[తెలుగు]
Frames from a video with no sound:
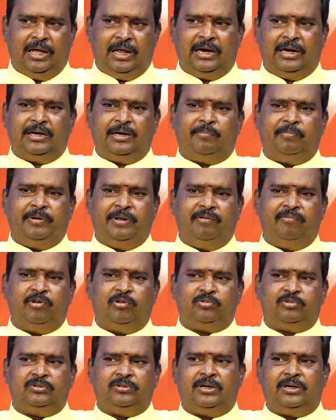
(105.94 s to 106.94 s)
అలాంటప్పుడు
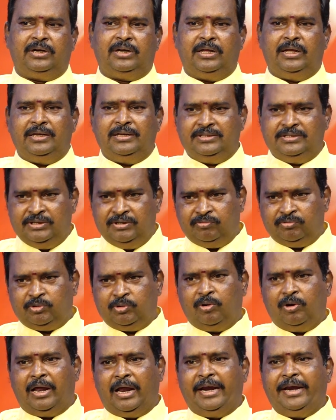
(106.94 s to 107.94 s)
ఏమవుతుందంటే
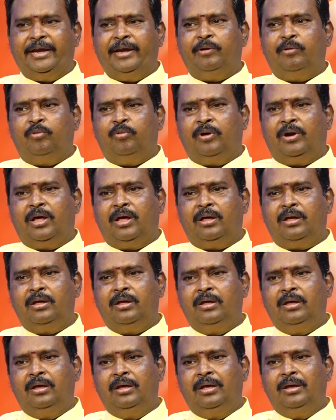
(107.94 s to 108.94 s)
జీవితంలో అన్నీ కూడా
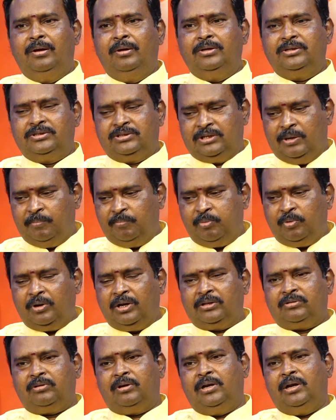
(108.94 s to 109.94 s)

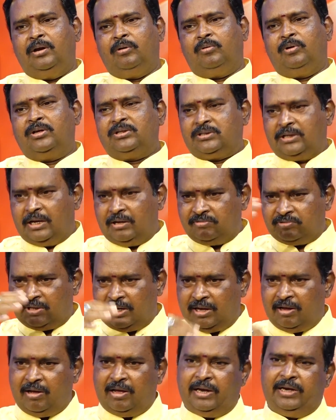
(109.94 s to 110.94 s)
సంపూర్ణత్వం లేకుండా సగం
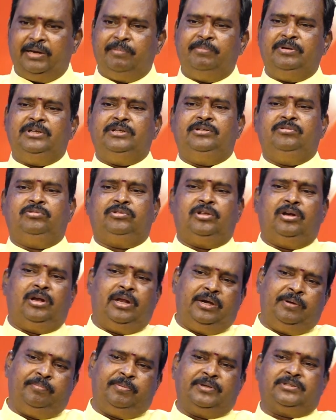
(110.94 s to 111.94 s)
సగంగానే మీ జీవితంలో
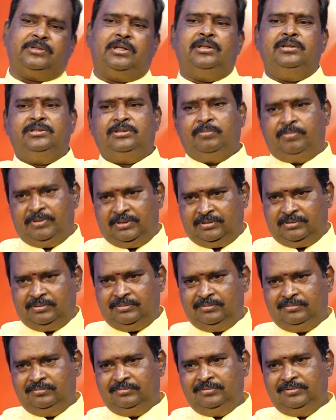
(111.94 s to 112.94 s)
అన్ని ప్రసాదించబడతాయి
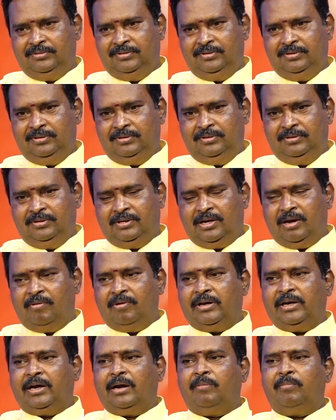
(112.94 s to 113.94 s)

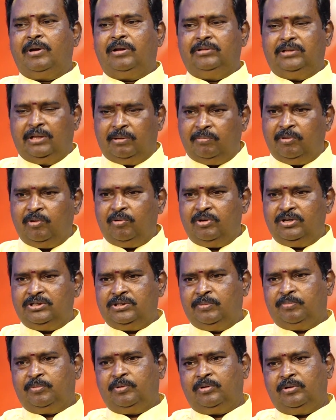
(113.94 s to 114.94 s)
కాబట్టి ఇక్కడ మనం ధర్మం
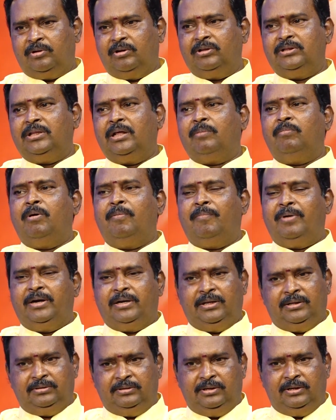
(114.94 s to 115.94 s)
గురించి చెప్పుకుంటున్నాం ధర్మం
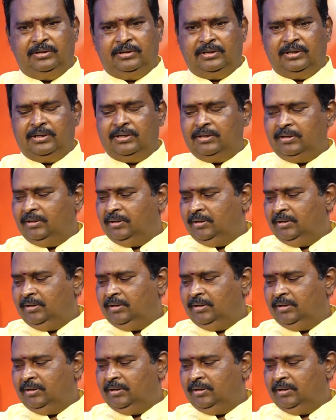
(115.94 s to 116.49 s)
అంటే ఏంటంటే అంటే